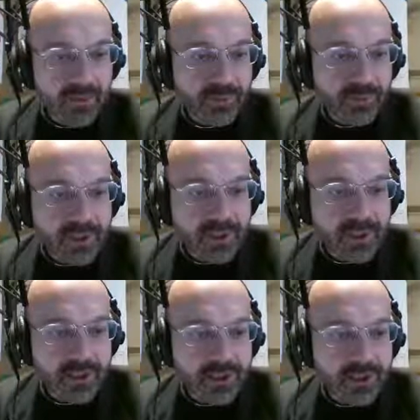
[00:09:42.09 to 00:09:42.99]
tutti i
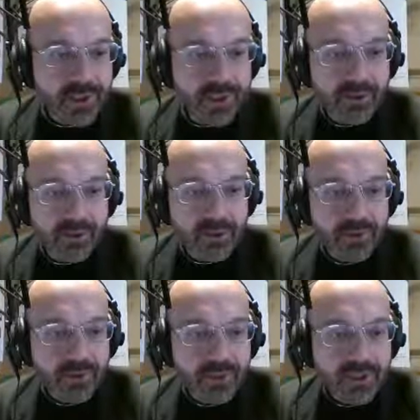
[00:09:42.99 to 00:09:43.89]
sindaci del Cadore,
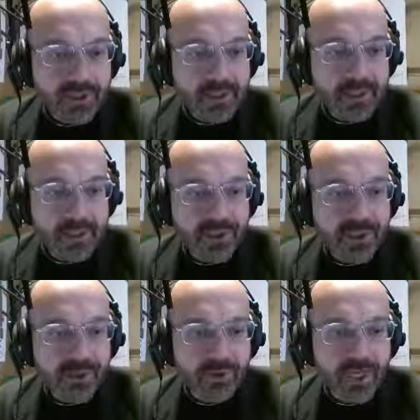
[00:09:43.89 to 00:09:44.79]
tutti i sindaci
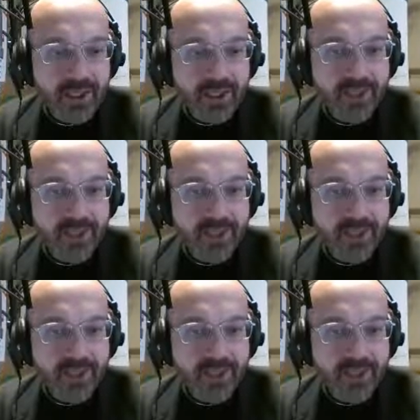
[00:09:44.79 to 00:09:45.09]
del Comelico,